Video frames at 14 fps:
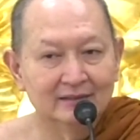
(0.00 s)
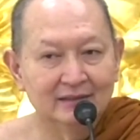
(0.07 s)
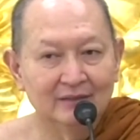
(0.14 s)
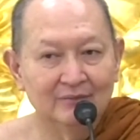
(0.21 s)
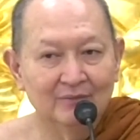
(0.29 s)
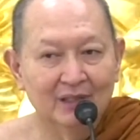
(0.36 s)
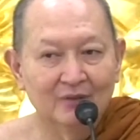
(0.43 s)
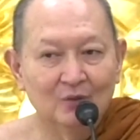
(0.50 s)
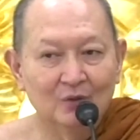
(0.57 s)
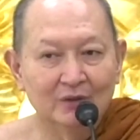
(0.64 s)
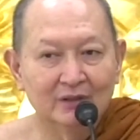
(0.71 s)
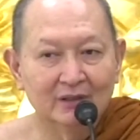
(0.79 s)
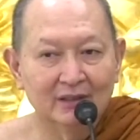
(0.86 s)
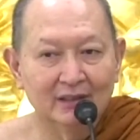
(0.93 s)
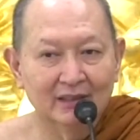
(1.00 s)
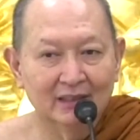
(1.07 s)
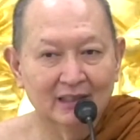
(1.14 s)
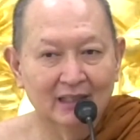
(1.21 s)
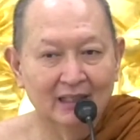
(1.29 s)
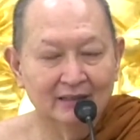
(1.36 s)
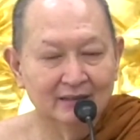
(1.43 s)
จิตไม่คุ้นเคยกับ
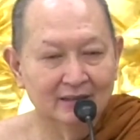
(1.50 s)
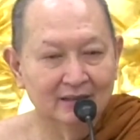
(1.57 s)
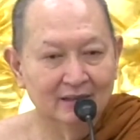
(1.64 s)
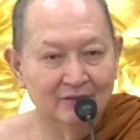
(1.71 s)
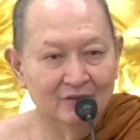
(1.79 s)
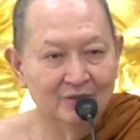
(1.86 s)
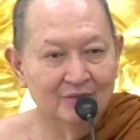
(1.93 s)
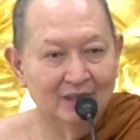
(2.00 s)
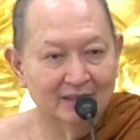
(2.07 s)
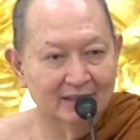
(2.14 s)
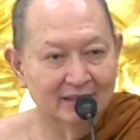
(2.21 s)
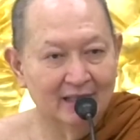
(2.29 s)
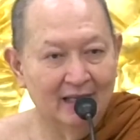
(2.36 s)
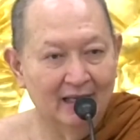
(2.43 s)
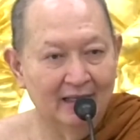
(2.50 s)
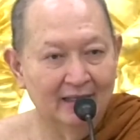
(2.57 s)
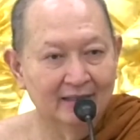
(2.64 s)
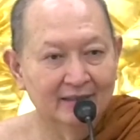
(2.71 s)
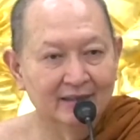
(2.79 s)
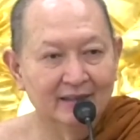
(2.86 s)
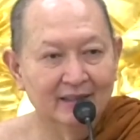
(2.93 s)
การเจริญวิปัสสนา
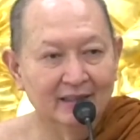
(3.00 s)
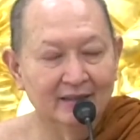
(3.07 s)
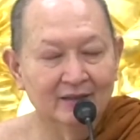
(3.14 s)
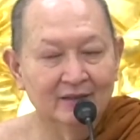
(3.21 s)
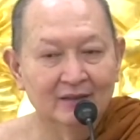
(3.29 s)
ที่เห็น